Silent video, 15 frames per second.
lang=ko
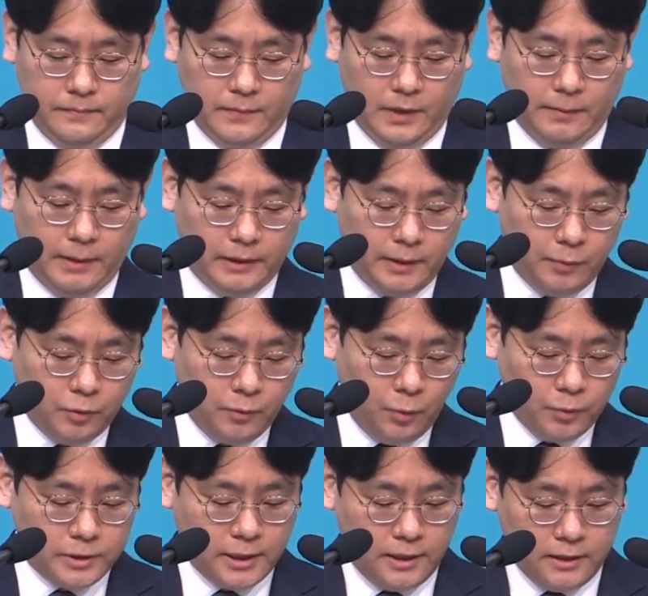마태복음
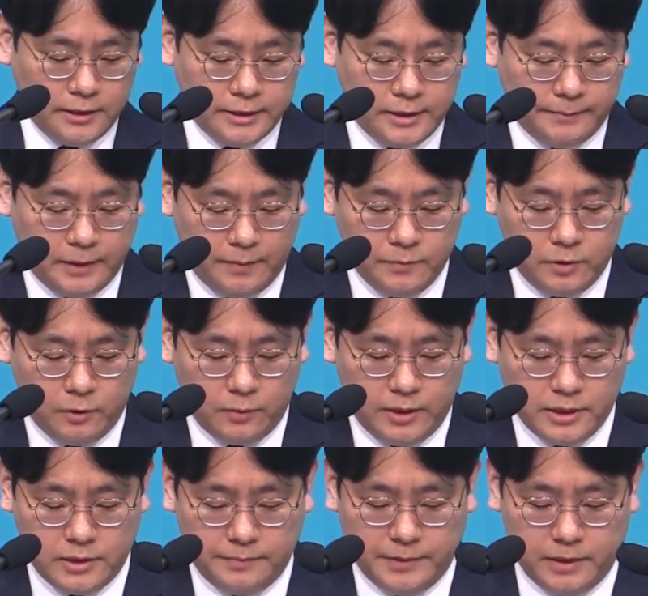5장 23절과
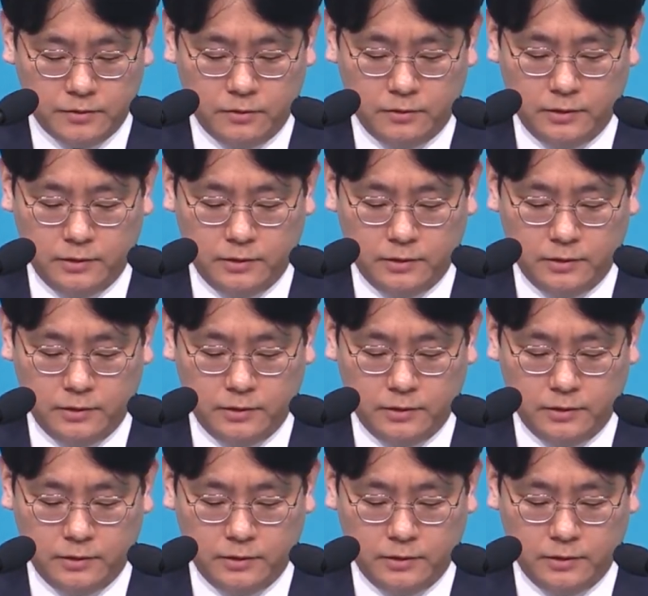24절은